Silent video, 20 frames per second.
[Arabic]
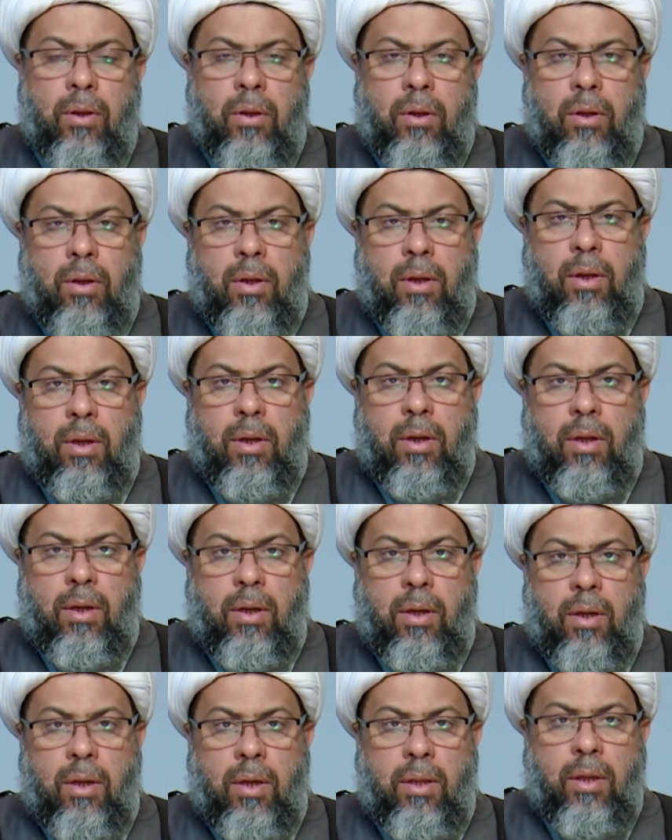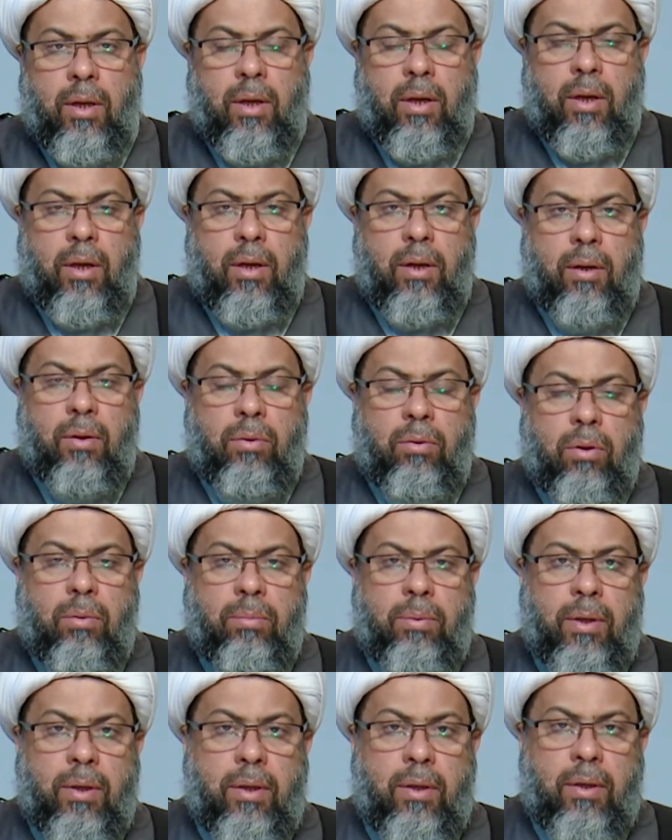آه، اذا كان هو
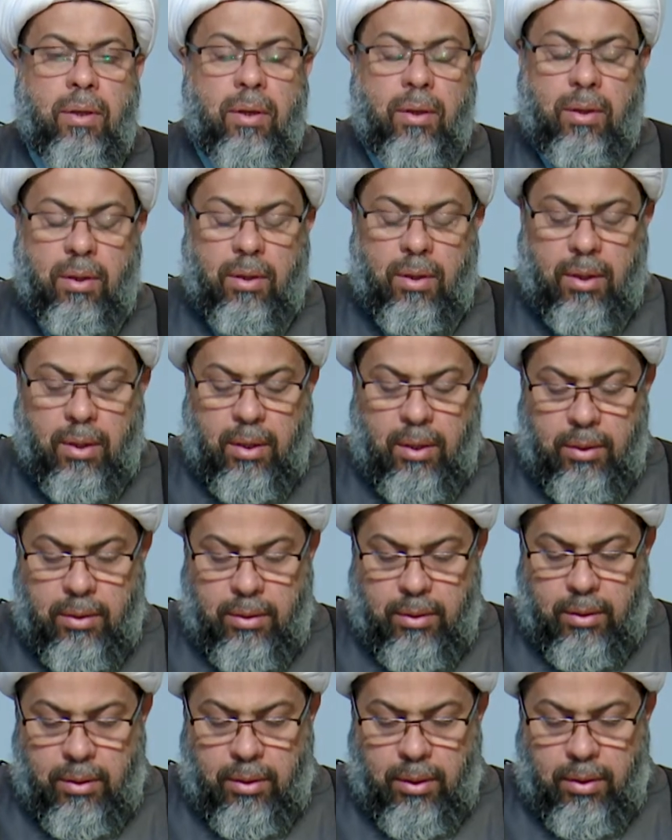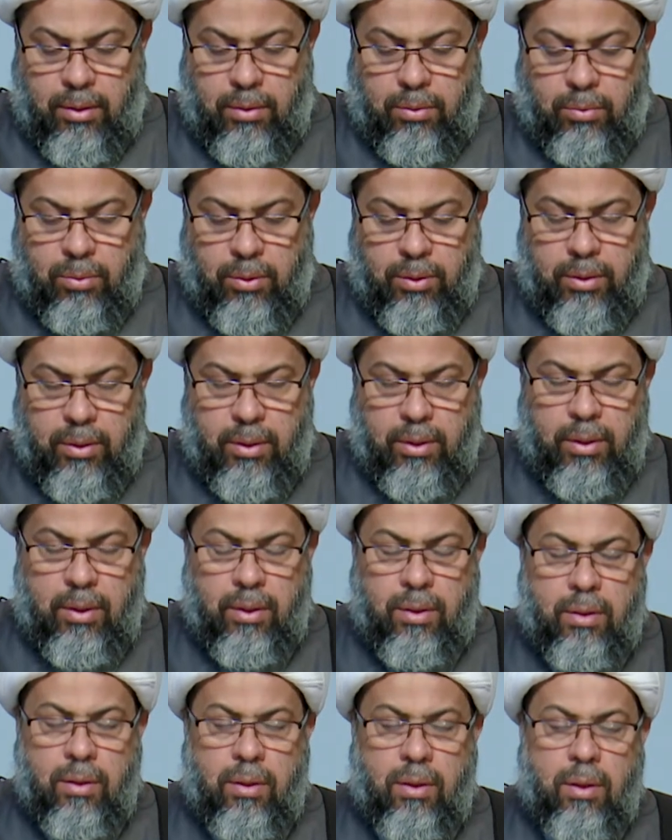من اهل التدين
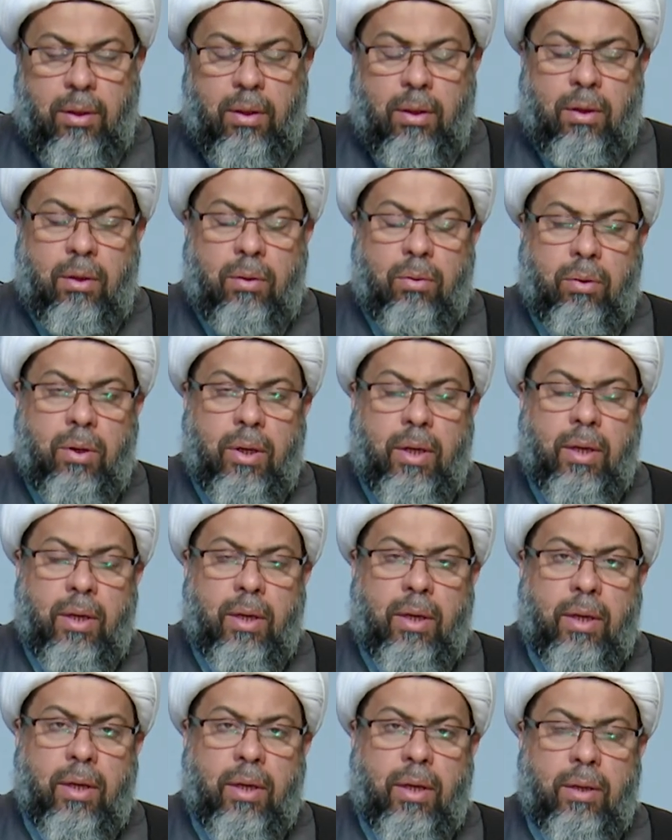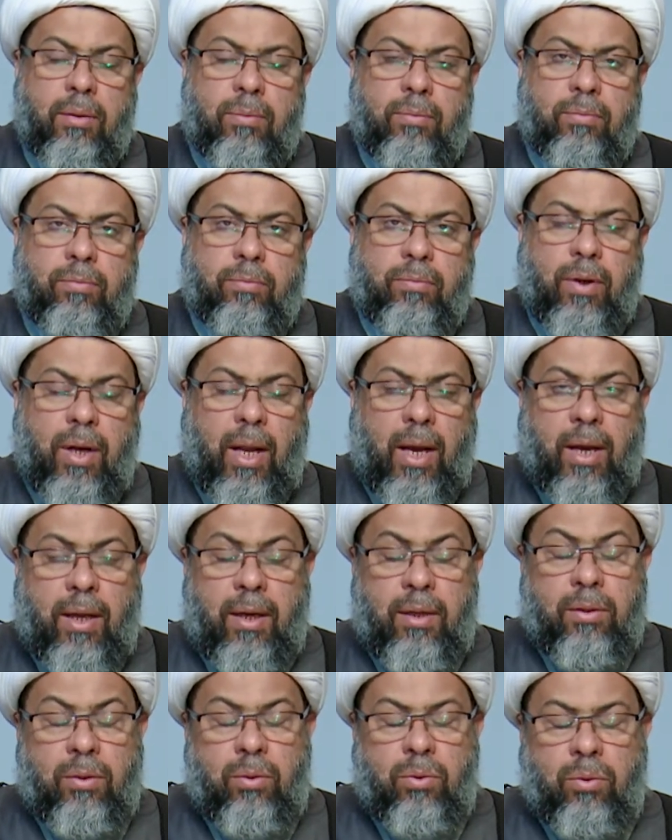والدين وفي
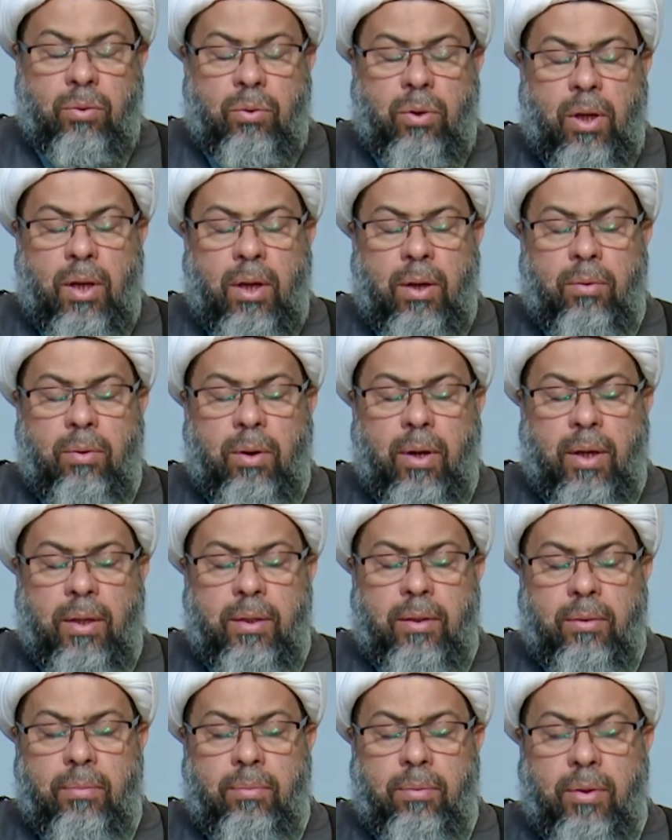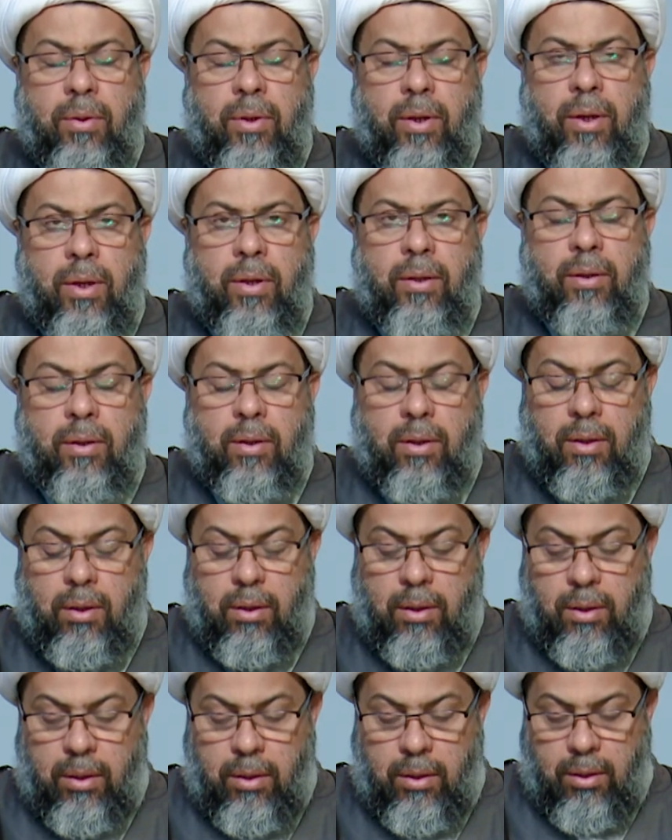الحاله الاولى وقد مثلا
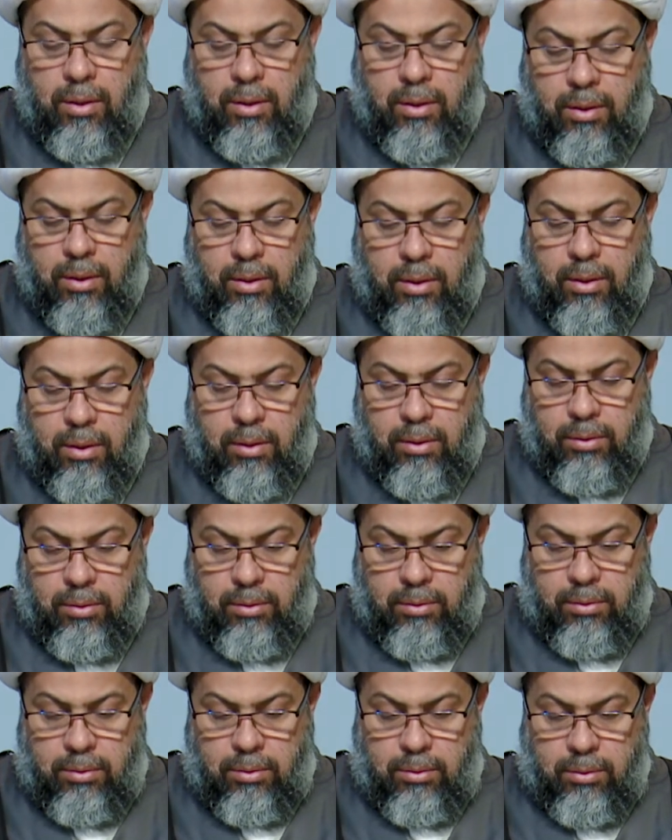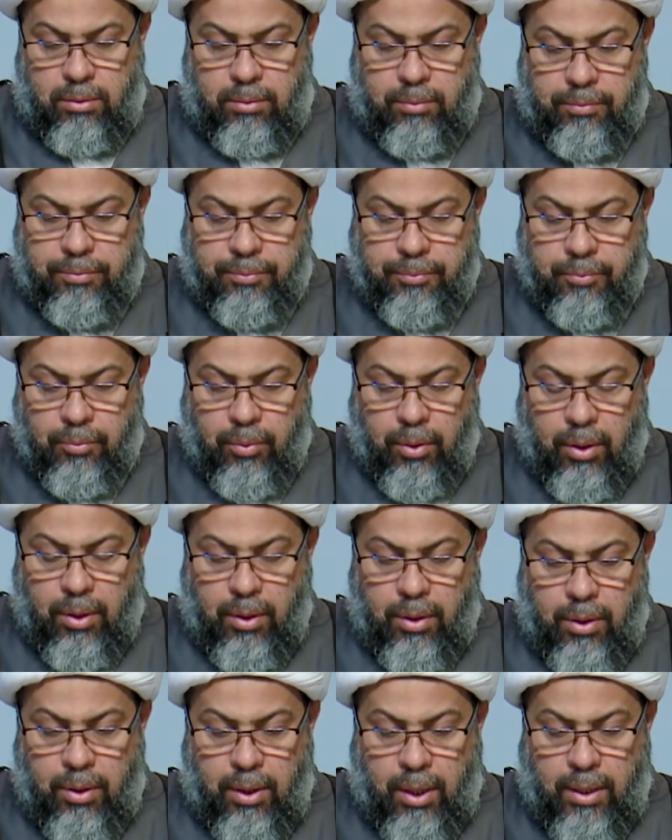آه،
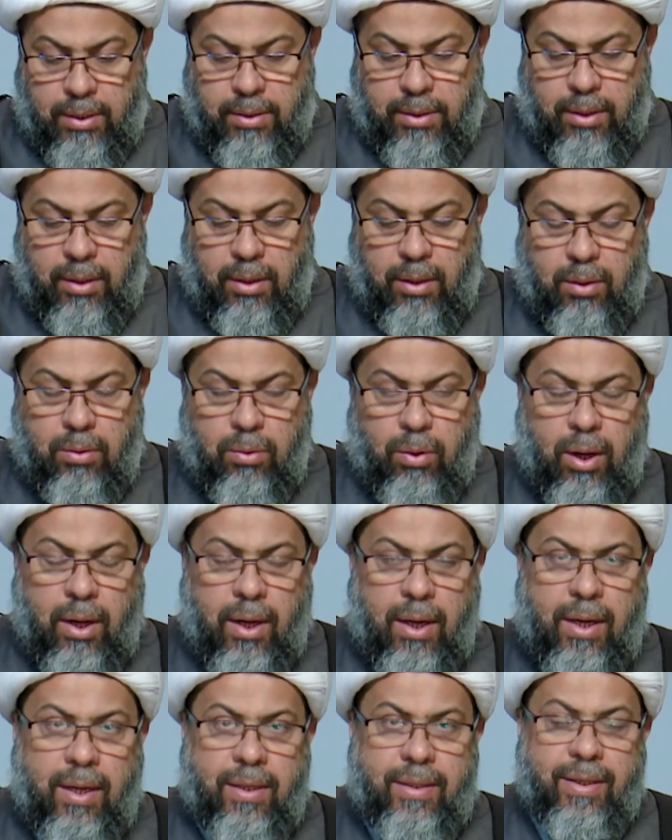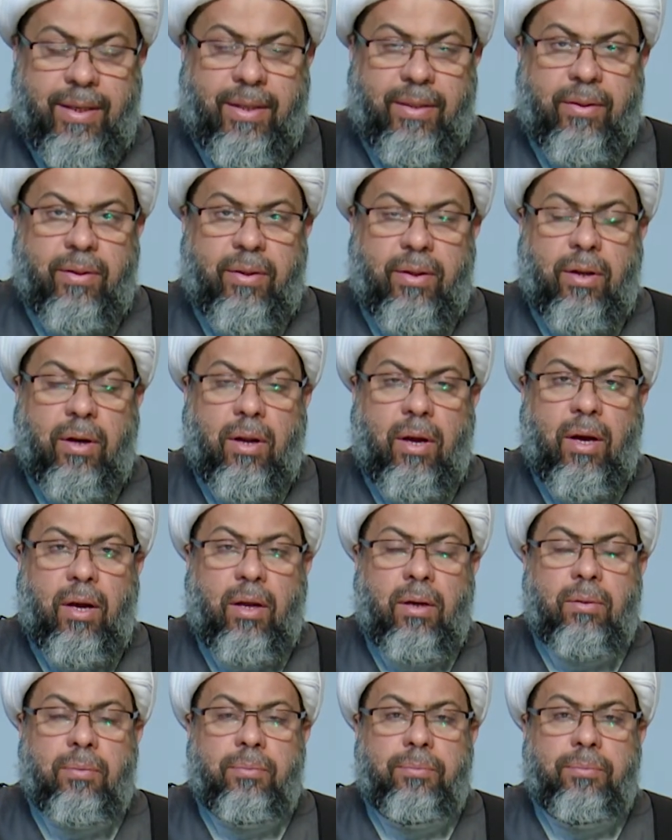حصل له حاله اضطرار